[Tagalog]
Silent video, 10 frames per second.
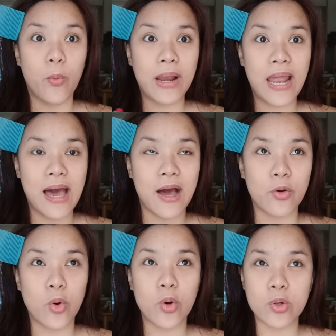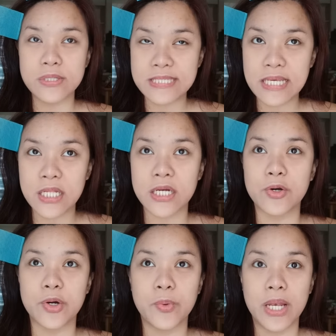wala akong
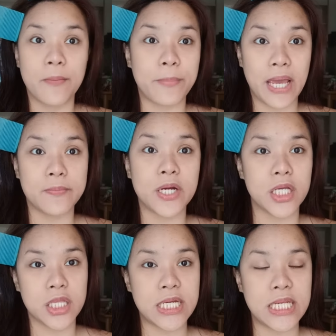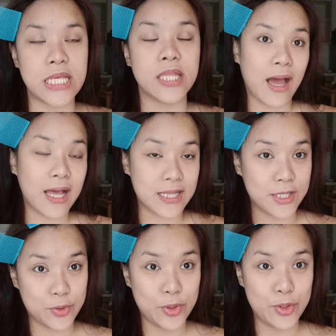concealer or walang primer underneath. At
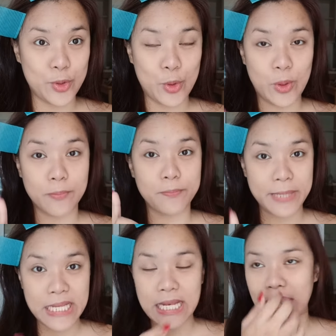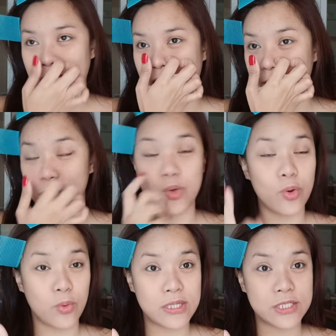ito yung pinaka
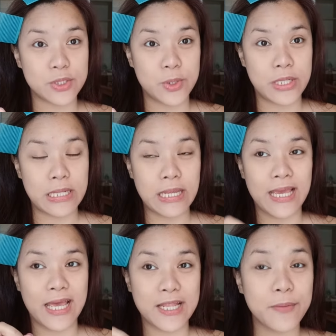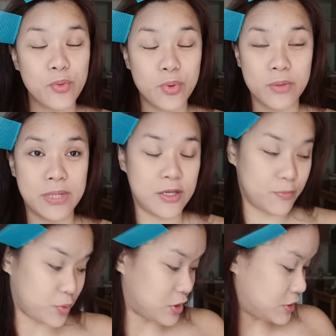madugong question, nabubura ba
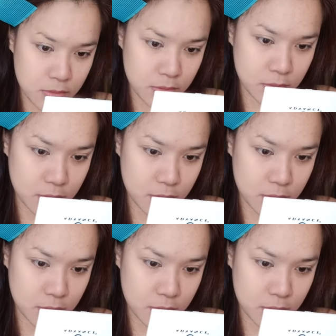na yung pores?